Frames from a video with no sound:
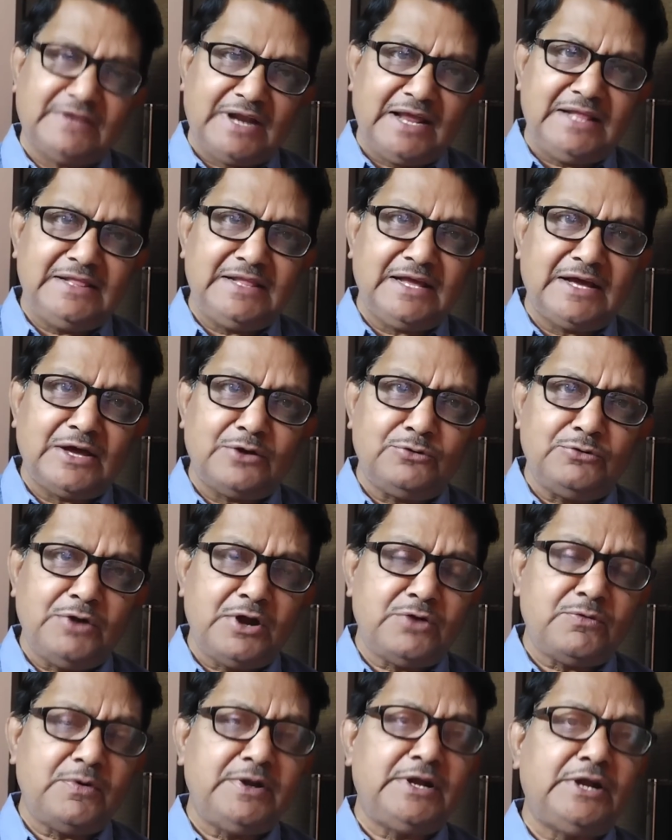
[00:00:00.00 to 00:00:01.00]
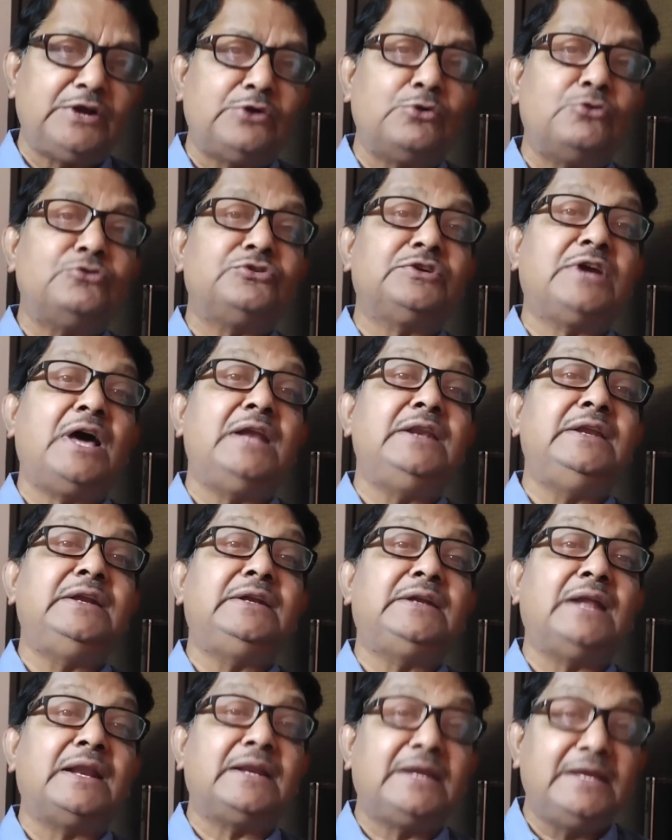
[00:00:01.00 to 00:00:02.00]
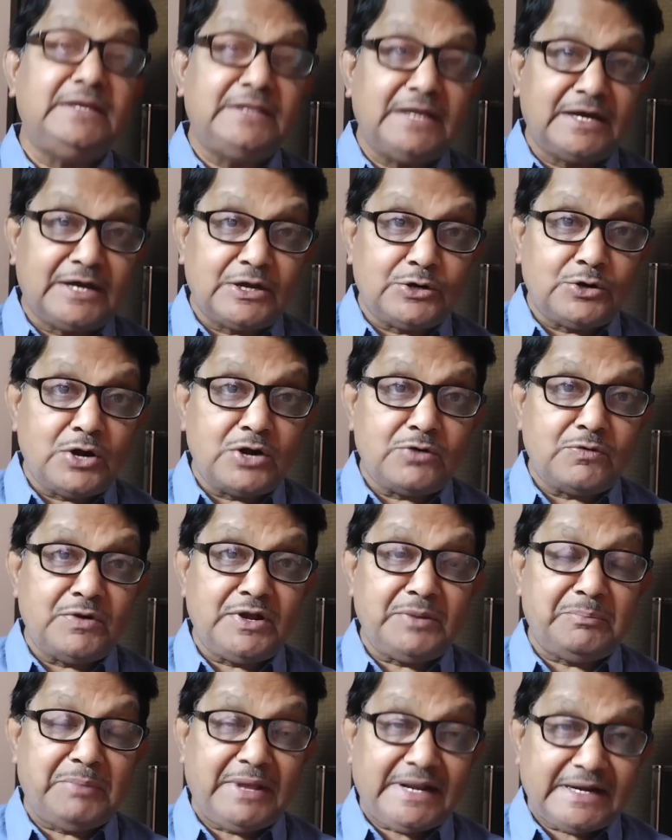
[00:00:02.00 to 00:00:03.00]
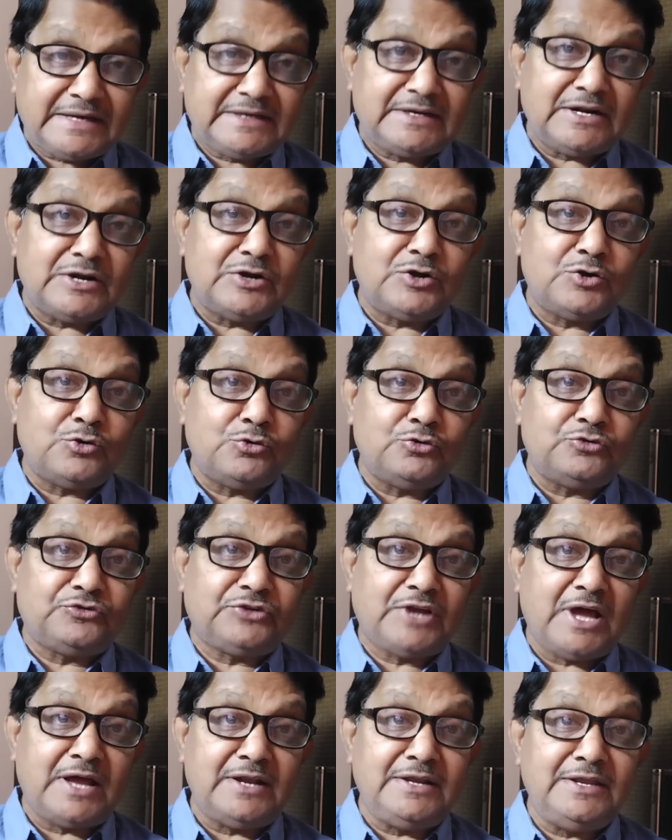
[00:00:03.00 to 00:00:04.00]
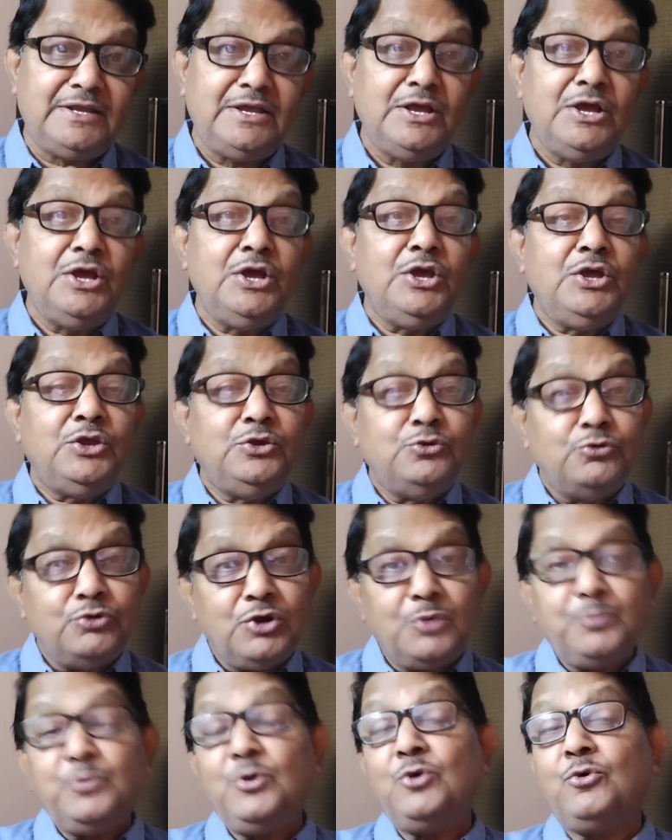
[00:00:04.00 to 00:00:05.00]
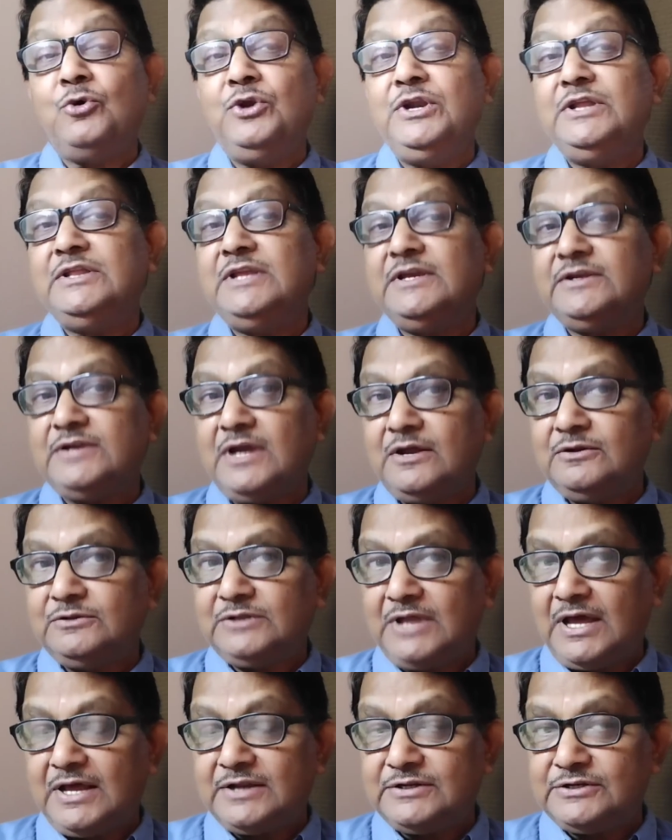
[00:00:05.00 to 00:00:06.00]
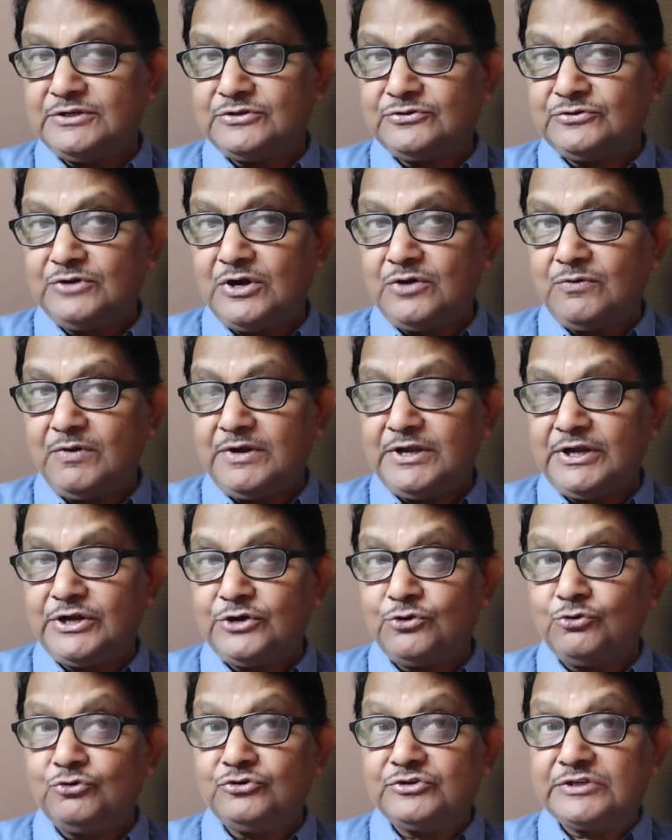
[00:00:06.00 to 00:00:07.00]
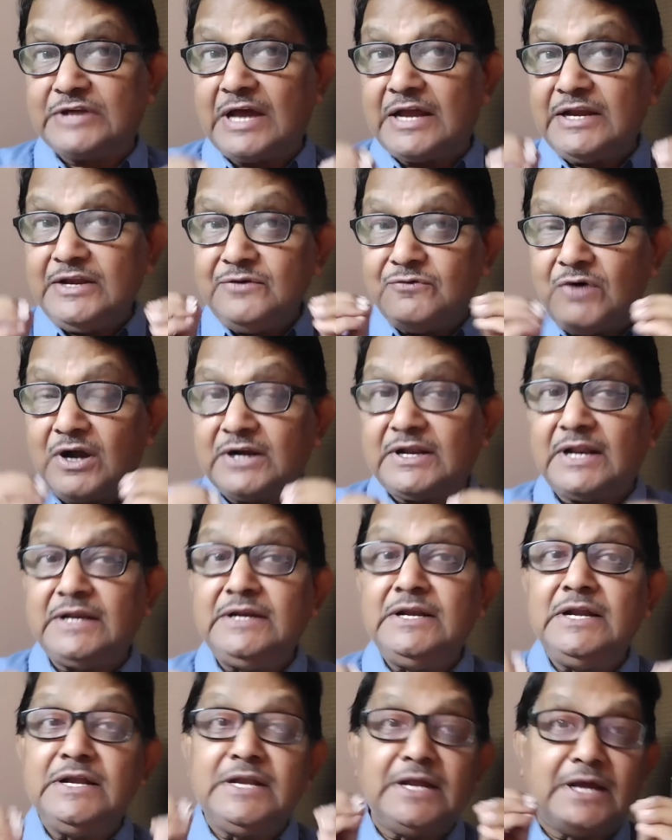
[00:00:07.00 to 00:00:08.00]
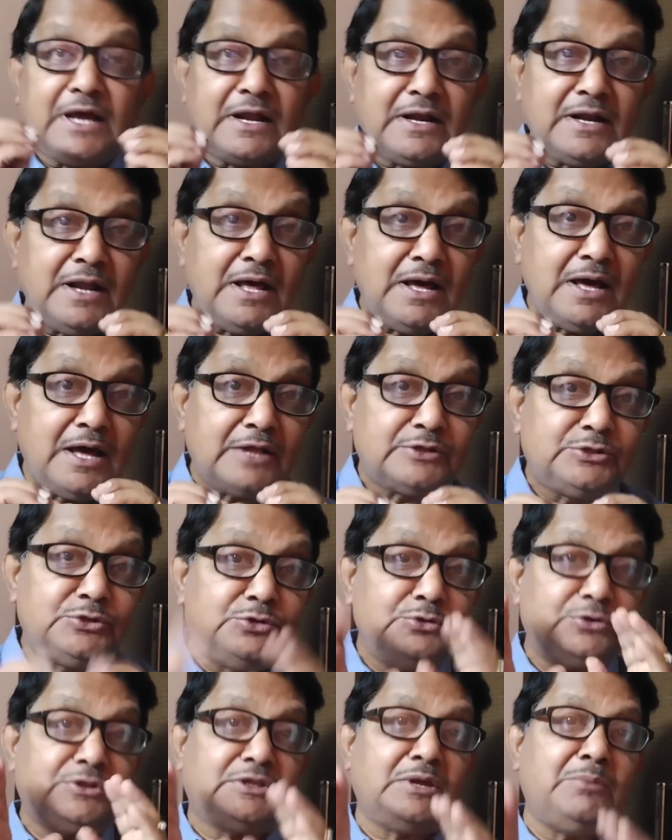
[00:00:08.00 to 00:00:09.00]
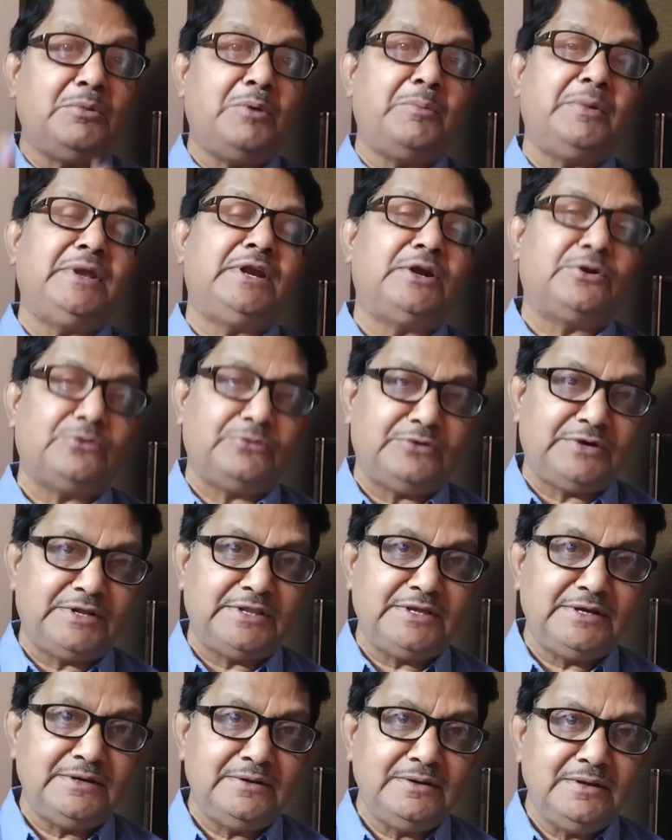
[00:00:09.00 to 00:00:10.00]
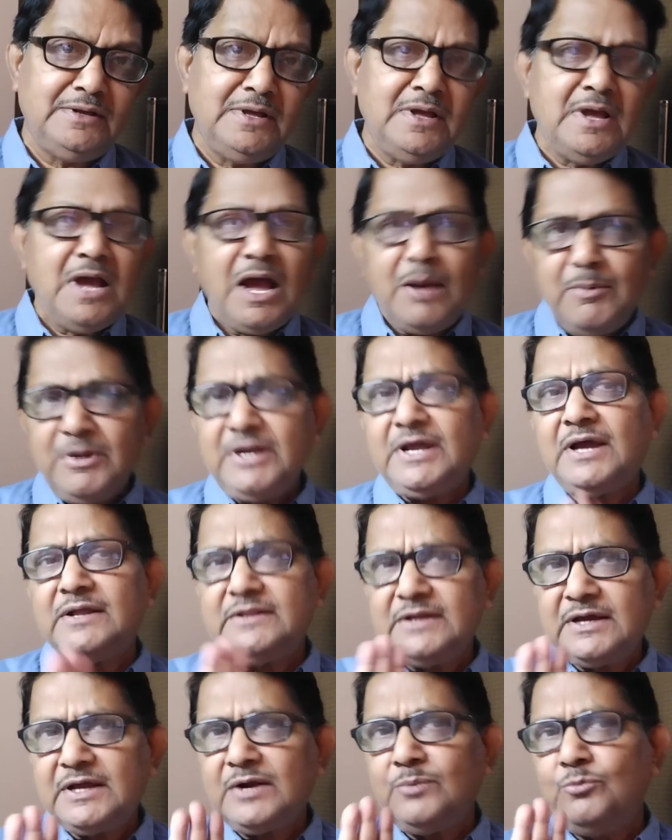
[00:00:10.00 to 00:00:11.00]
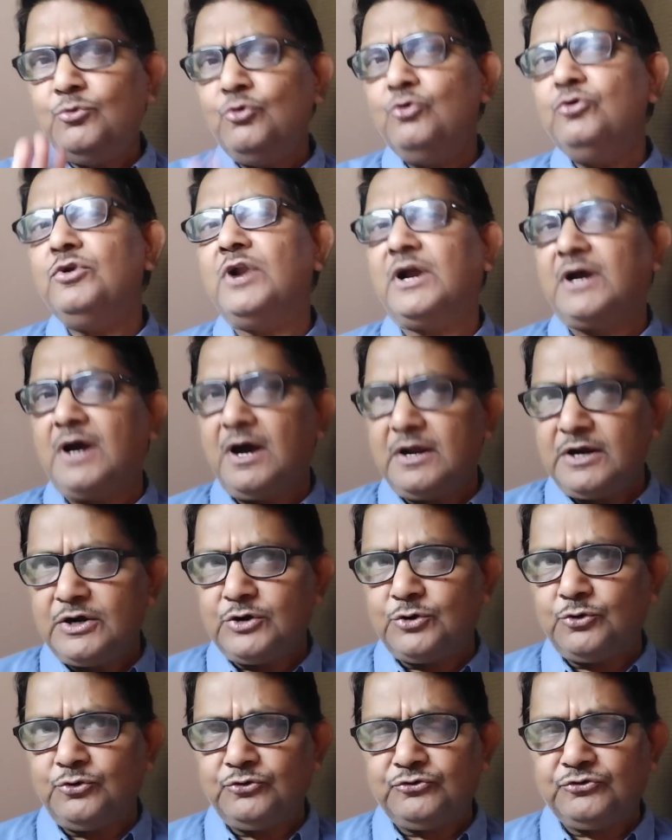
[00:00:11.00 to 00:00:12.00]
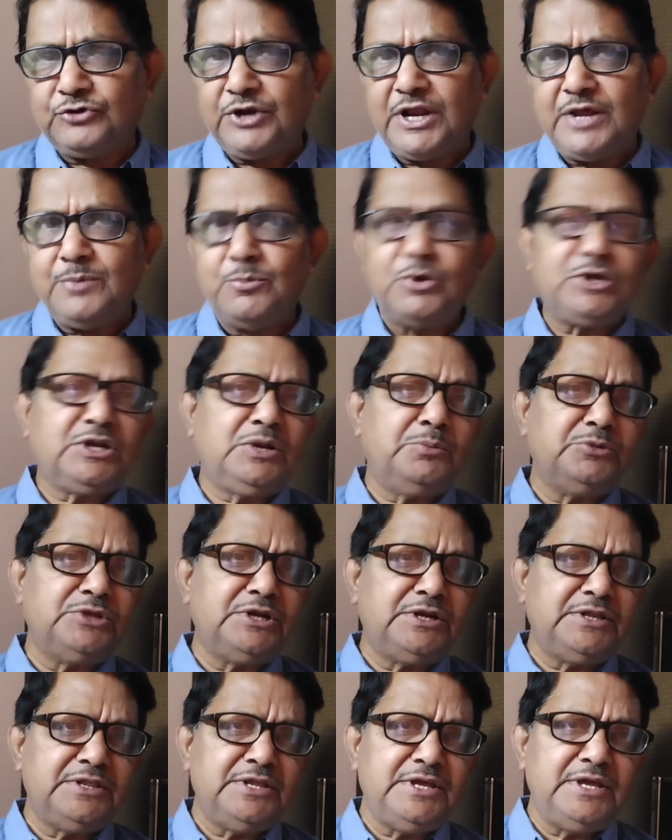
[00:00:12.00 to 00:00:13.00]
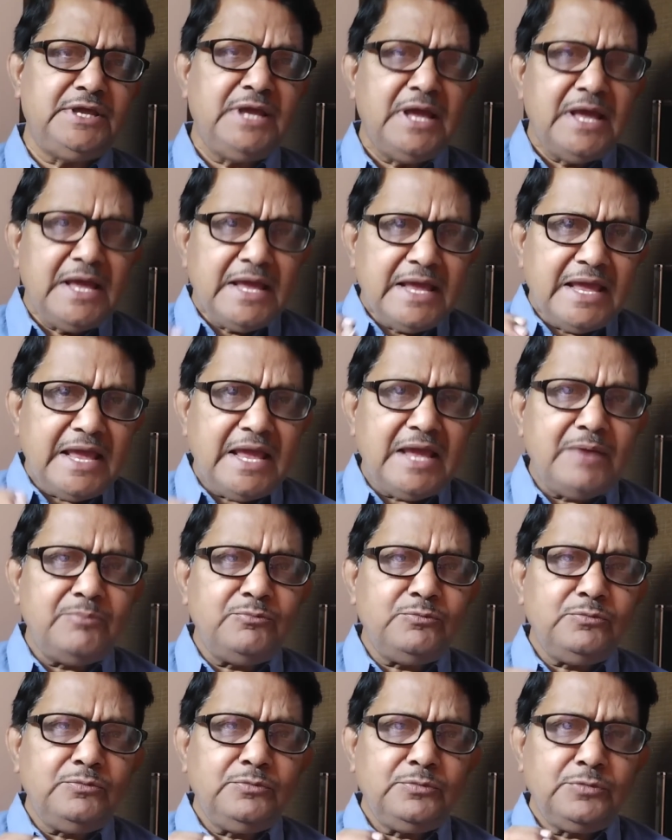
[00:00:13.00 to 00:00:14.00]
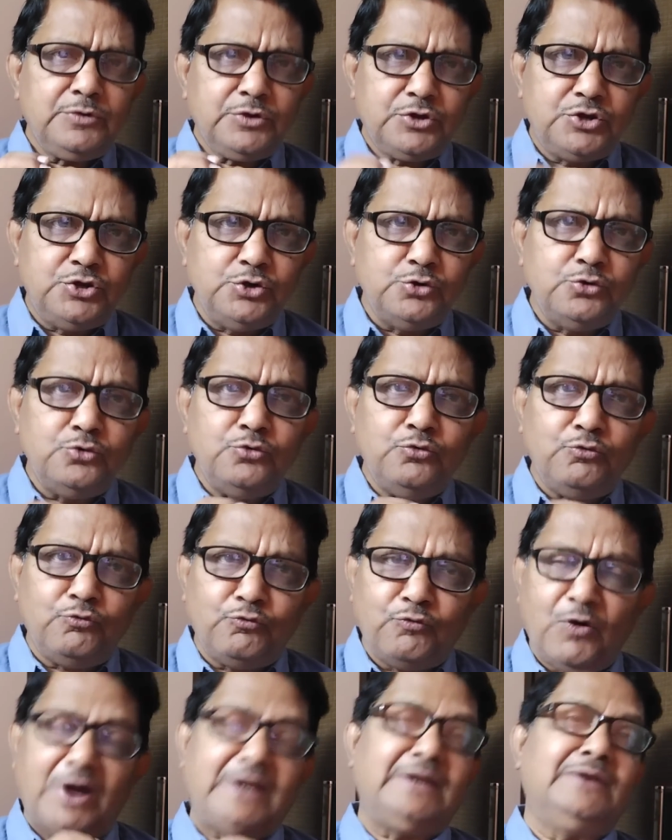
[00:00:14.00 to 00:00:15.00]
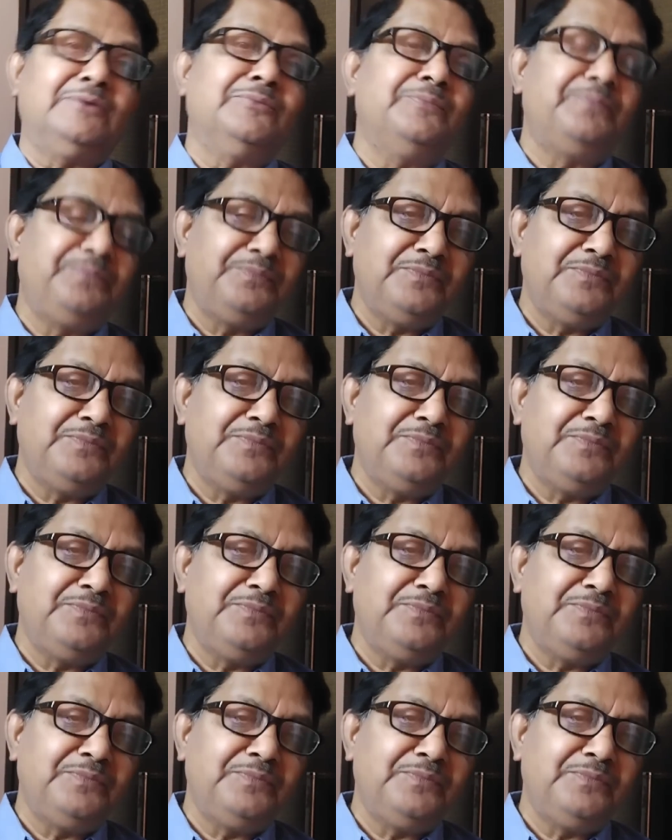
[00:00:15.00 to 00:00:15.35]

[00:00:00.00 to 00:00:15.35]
ఇజ్రాయెల్ దగ్గర ఉన్నటువంటి డ్రోన్స్ కానీ టర్కీ దగ్గర ఉన్నటువంటి బెరెక్టర్ డ్రోన్స్ కానీ యూరోప్లో కొన్ని దేశాలు తయారు చేస్తున్నటువంటి డ్రోన్స్ కానీ వాటన్నిటికన్నా అత్యుత్తమమైనటువంటిది అమెరికా దగ్గర మూడు రకాల డ్రోన్స్ ఉన్నాయి మొట్టమొదటిది ఎంక్యూ వన్